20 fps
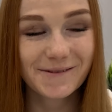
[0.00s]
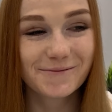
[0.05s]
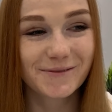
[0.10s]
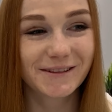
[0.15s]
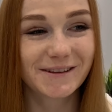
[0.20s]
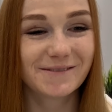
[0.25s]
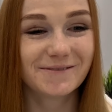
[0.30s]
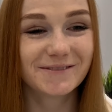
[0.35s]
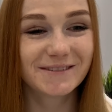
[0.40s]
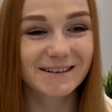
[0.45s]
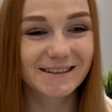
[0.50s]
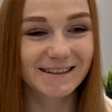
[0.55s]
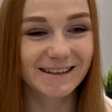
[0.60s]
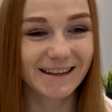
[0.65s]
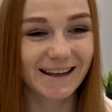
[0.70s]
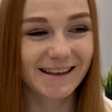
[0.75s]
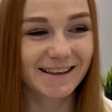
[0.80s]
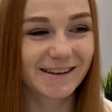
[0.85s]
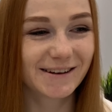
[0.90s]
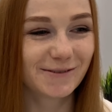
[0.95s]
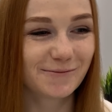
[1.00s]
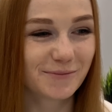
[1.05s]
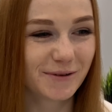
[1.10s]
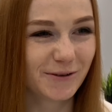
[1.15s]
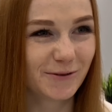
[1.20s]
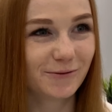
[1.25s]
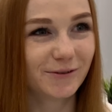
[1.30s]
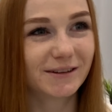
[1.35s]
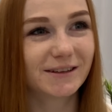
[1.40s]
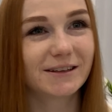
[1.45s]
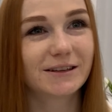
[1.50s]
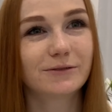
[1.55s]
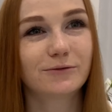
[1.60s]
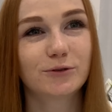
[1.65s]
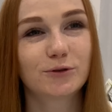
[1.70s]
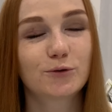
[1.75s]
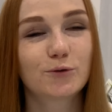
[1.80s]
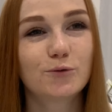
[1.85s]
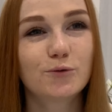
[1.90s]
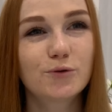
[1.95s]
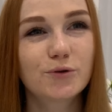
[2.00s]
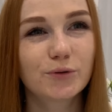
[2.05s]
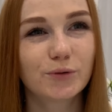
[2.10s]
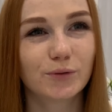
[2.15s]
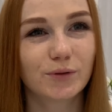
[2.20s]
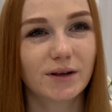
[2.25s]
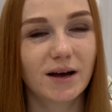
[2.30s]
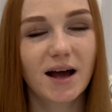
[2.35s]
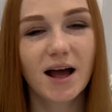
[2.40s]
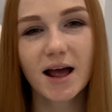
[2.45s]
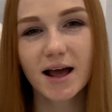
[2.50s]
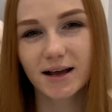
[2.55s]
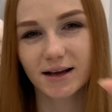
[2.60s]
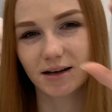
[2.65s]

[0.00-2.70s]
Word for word: потому что я не люблю вот эту вот кухню, да,